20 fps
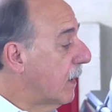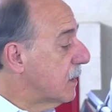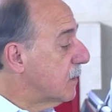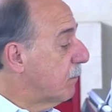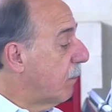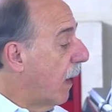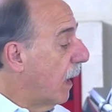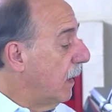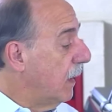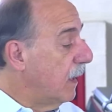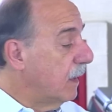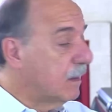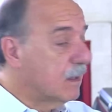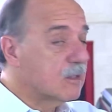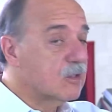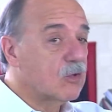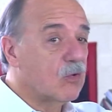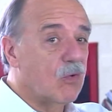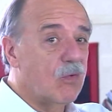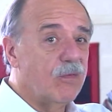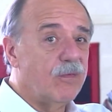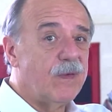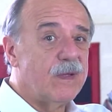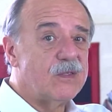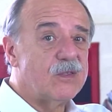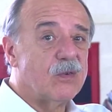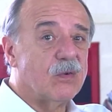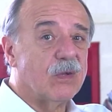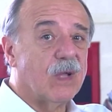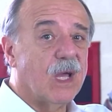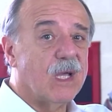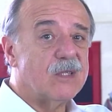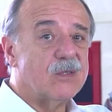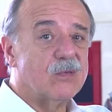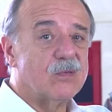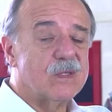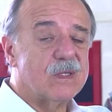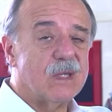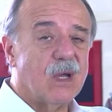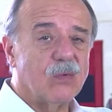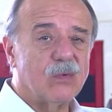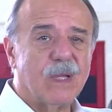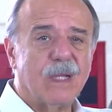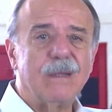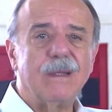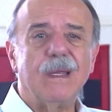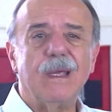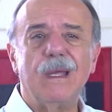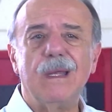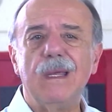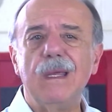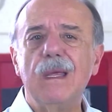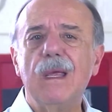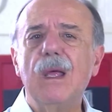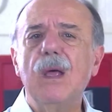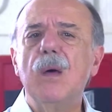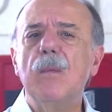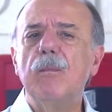as palhetas convencionais do Celta dele